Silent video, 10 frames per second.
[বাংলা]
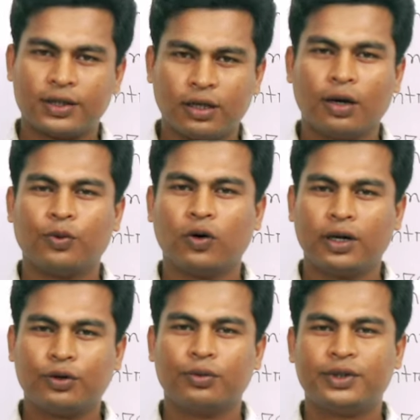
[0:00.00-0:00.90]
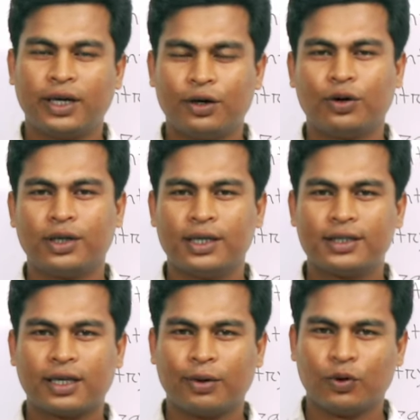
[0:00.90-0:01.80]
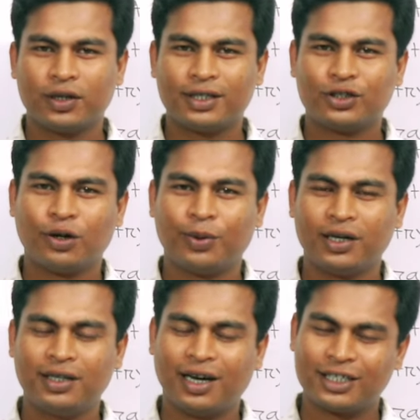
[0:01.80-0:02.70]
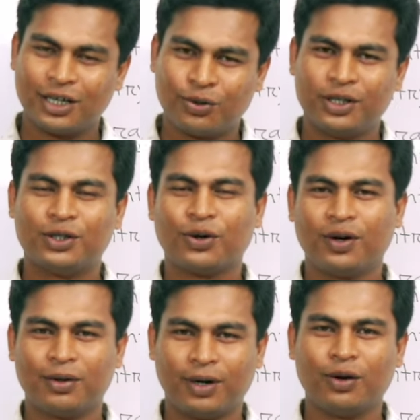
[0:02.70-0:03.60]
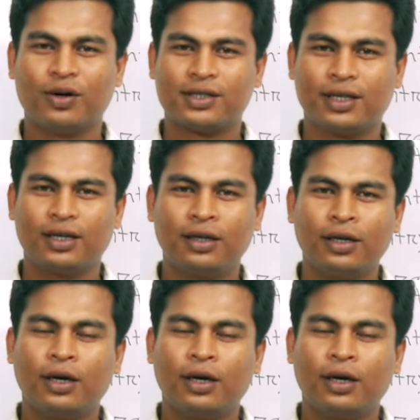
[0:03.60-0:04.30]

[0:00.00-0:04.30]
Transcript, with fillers: আসসালামু আলাইকুম ডিয়ার অডিয়েন্স কেমন আছেন সবাই আশা করি সকলেই ভালো আছেন